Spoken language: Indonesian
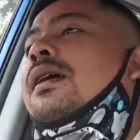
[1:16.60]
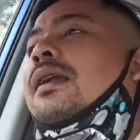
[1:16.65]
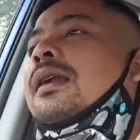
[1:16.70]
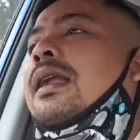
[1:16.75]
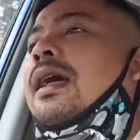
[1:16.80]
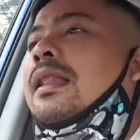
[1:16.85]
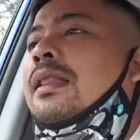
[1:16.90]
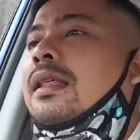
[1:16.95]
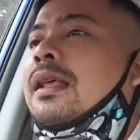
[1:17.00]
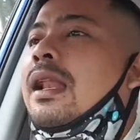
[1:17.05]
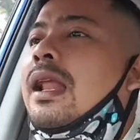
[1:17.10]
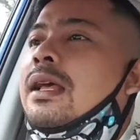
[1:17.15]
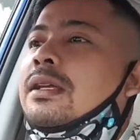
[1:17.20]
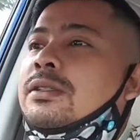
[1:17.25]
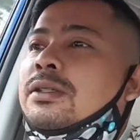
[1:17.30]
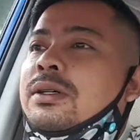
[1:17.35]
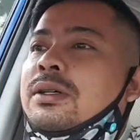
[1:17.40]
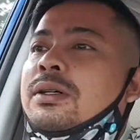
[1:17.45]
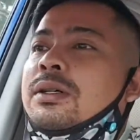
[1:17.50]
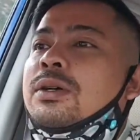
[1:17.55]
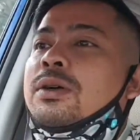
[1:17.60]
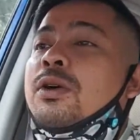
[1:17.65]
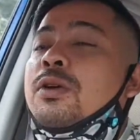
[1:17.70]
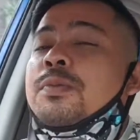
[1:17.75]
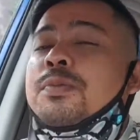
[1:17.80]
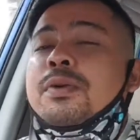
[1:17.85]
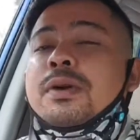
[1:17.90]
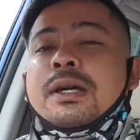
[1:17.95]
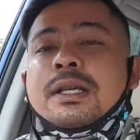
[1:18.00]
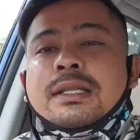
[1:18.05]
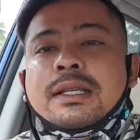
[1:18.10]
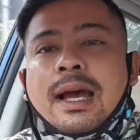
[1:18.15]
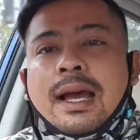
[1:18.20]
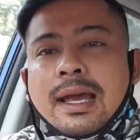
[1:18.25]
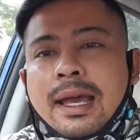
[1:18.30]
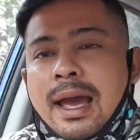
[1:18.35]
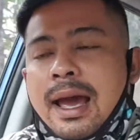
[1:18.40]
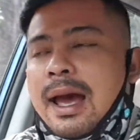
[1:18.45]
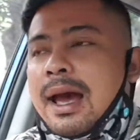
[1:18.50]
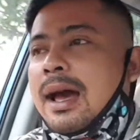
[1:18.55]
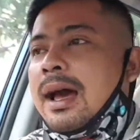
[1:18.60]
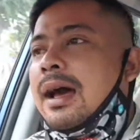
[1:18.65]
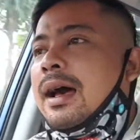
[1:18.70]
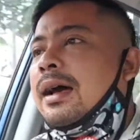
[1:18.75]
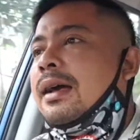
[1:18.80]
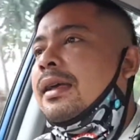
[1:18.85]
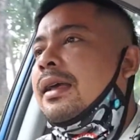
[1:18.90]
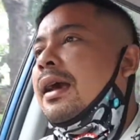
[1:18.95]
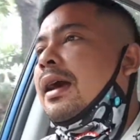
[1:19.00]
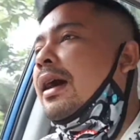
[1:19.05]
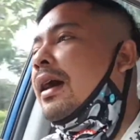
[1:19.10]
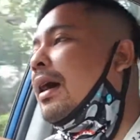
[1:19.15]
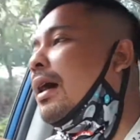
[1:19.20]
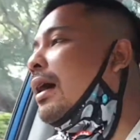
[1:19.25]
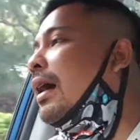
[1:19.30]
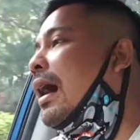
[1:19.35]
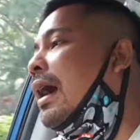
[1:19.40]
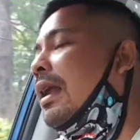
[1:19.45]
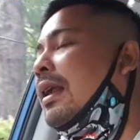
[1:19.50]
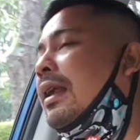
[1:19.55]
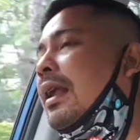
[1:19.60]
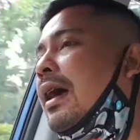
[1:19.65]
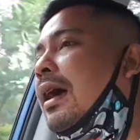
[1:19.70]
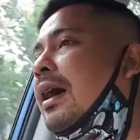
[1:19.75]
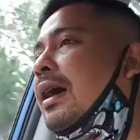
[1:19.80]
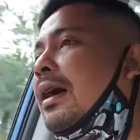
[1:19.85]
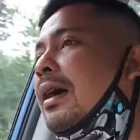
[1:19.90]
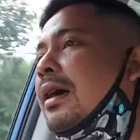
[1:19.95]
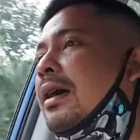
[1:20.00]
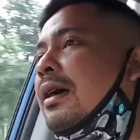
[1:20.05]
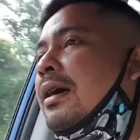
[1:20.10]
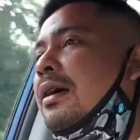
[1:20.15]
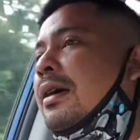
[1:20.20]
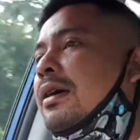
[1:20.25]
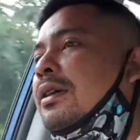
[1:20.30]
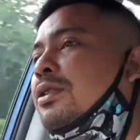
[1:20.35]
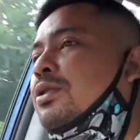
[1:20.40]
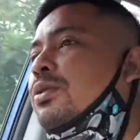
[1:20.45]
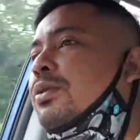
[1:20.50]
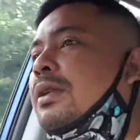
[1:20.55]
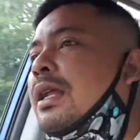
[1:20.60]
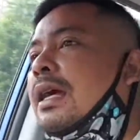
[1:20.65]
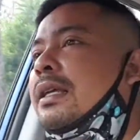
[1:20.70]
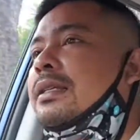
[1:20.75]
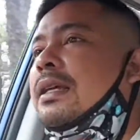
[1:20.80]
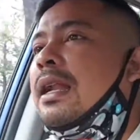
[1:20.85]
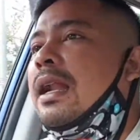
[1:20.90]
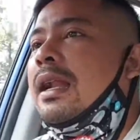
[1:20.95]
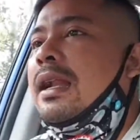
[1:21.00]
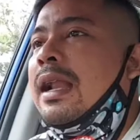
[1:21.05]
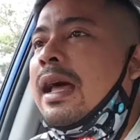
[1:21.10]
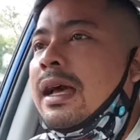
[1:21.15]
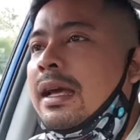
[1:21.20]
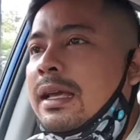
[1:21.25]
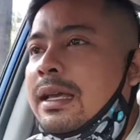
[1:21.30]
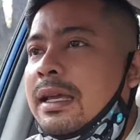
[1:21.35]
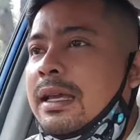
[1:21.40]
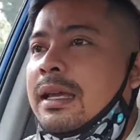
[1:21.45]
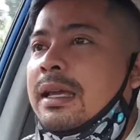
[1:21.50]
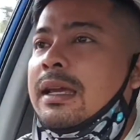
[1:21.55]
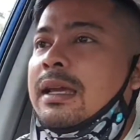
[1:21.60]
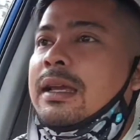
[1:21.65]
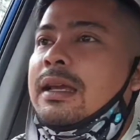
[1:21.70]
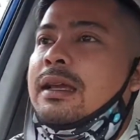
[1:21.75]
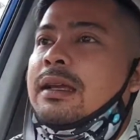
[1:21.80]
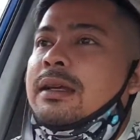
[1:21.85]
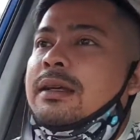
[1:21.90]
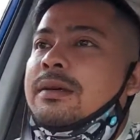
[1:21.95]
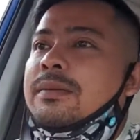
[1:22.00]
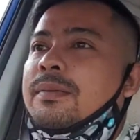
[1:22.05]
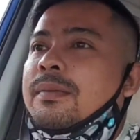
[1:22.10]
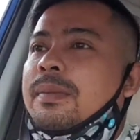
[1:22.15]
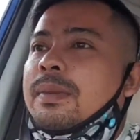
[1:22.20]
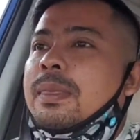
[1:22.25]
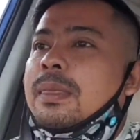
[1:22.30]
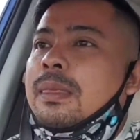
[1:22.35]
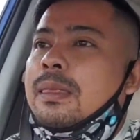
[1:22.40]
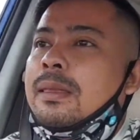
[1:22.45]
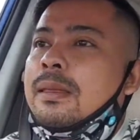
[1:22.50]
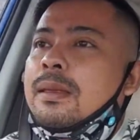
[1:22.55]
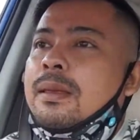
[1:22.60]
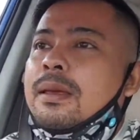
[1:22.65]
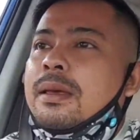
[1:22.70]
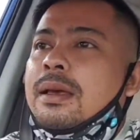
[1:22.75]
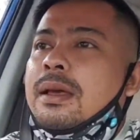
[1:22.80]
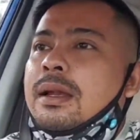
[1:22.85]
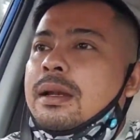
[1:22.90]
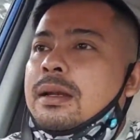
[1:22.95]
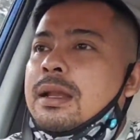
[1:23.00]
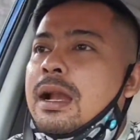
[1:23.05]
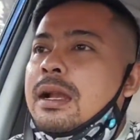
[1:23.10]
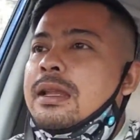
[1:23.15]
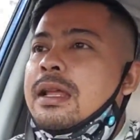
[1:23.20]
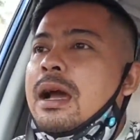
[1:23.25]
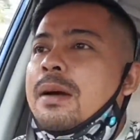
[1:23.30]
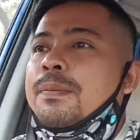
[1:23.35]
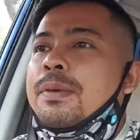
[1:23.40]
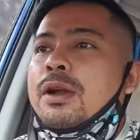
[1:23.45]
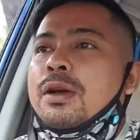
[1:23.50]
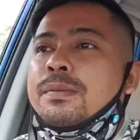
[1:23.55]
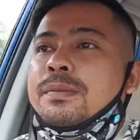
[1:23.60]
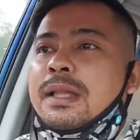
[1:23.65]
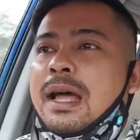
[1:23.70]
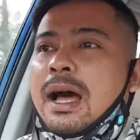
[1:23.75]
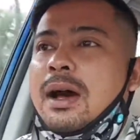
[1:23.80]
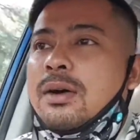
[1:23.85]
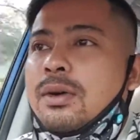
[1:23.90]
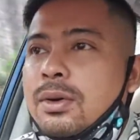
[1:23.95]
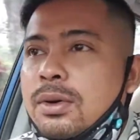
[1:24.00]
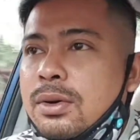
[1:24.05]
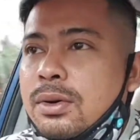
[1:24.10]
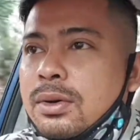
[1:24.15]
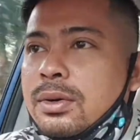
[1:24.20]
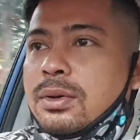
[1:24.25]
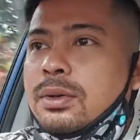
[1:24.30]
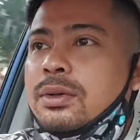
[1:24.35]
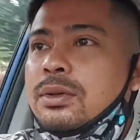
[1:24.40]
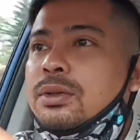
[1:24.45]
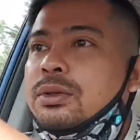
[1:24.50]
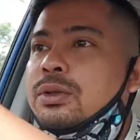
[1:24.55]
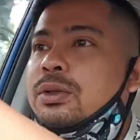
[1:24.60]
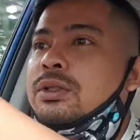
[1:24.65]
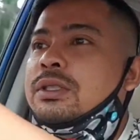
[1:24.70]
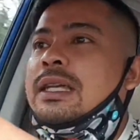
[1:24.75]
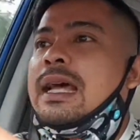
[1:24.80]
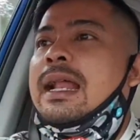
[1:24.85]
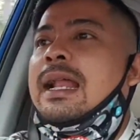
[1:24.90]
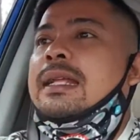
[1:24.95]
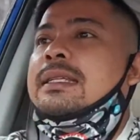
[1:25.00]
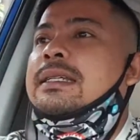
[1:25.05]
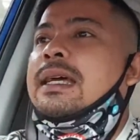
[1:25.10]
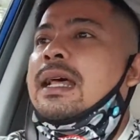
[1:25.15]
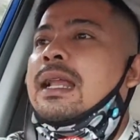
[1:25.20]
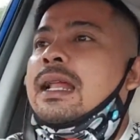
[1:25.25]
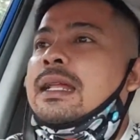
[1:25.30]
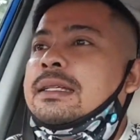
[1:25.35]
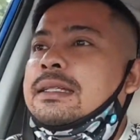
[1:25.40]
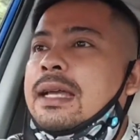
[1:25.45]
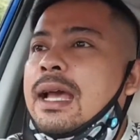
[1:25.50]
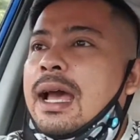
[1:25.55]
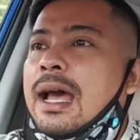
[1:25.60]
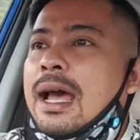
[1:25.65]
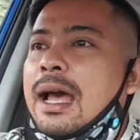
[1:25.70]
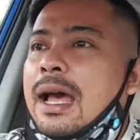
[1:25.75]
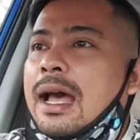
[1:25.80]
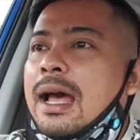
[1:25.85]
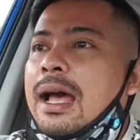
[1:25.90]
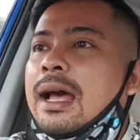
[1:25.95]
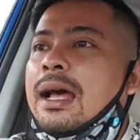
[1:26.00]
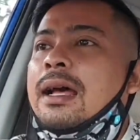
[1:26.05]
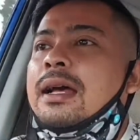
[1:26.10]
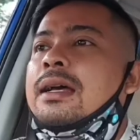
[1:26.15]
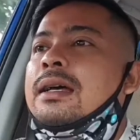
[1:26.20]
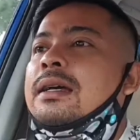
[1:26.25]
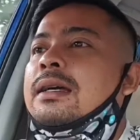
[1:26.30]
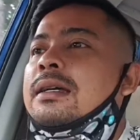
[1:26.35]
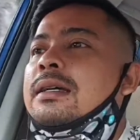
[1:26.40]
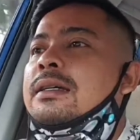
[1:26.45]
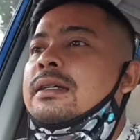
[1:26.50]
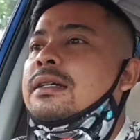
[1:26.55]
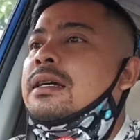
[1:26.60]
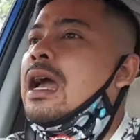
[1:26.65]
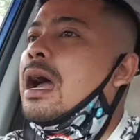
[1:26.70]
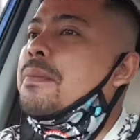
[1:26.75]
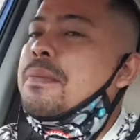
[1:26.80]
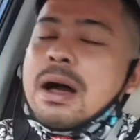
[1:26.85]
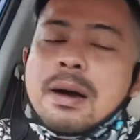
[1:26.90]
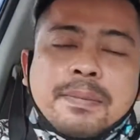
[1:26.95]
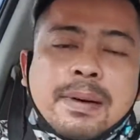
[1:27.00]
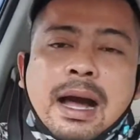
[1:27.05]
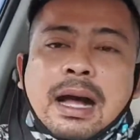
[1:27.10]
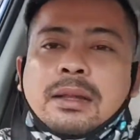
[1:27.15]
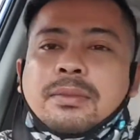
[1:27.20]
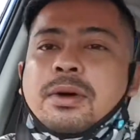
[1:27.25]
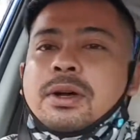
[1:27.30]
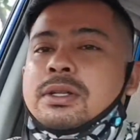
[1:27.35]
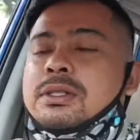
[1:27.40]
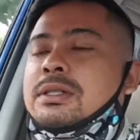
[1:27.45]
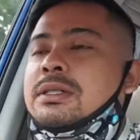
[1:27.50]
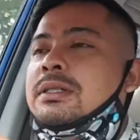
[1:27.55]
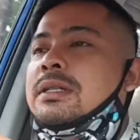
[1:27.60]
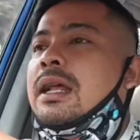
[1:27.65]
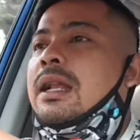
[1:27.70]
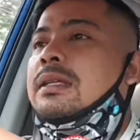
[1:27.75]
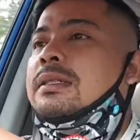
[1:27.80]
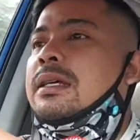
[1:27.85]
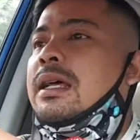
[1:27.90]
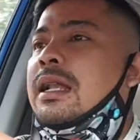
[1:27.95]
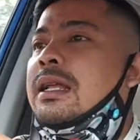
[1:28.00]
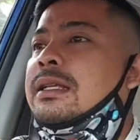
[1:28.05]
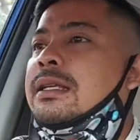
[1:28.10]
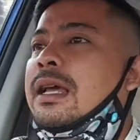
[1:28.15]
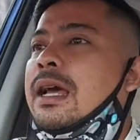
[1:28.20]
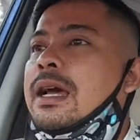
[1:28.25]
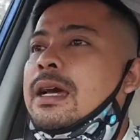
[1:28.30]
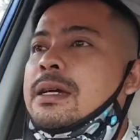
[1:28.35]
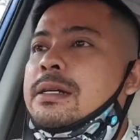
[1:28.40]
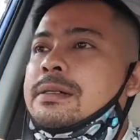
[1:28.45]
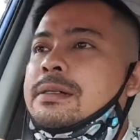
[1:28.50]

nanti langsung hubungi saya ya karena sudah jalan lagi dan yang belum tahu untuk syarat-syaratnya gampang banget bos syarat-syaratnya